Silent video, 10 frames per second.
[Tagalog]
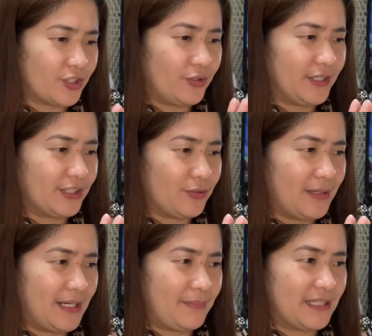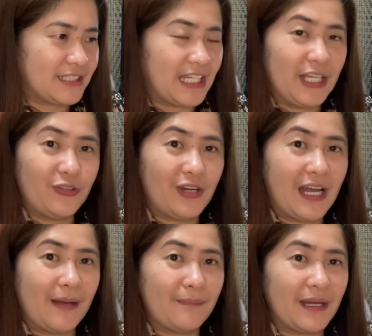so, eto mga beshi, ano
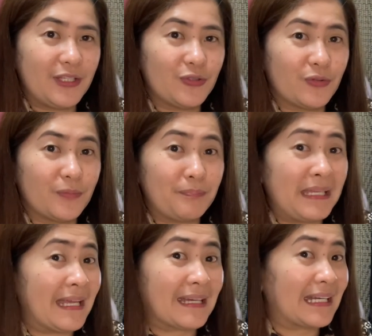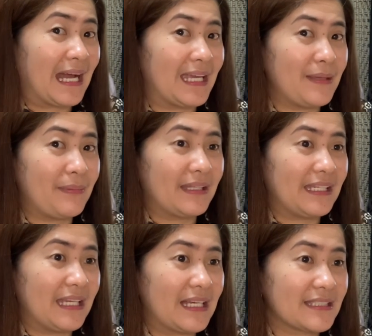nga ba yung pinagkaiba
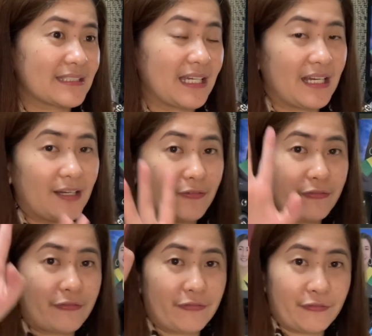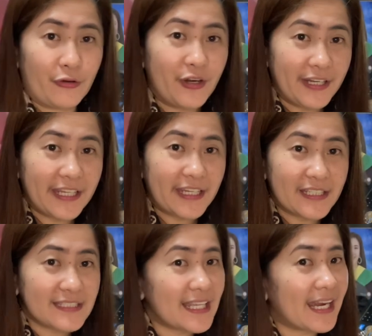nila sa 4
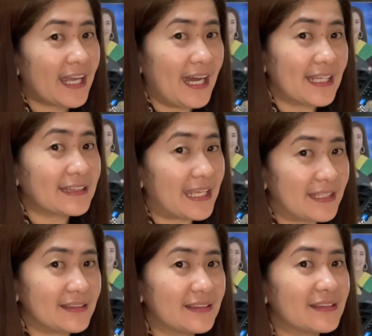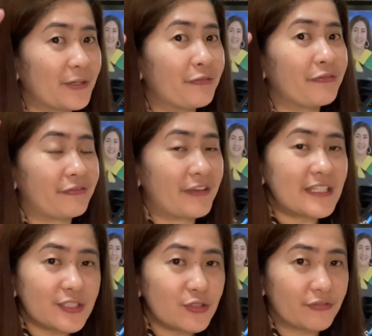years na nag-attend ng
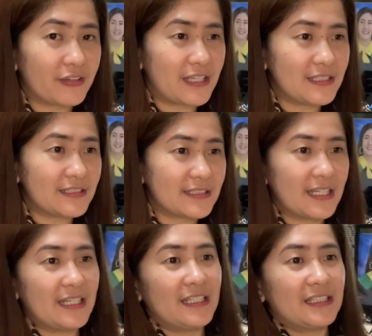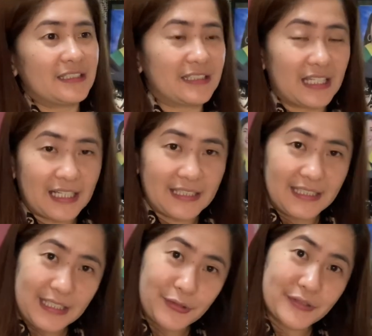face-to-face -face Tsaka
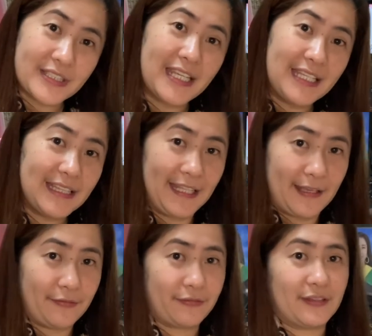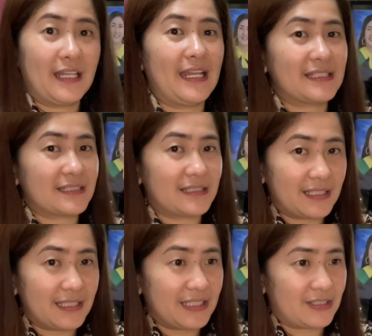dito sa ETF na less than
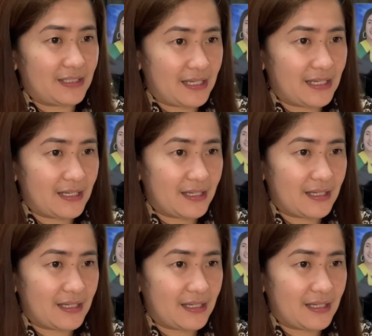a year lang.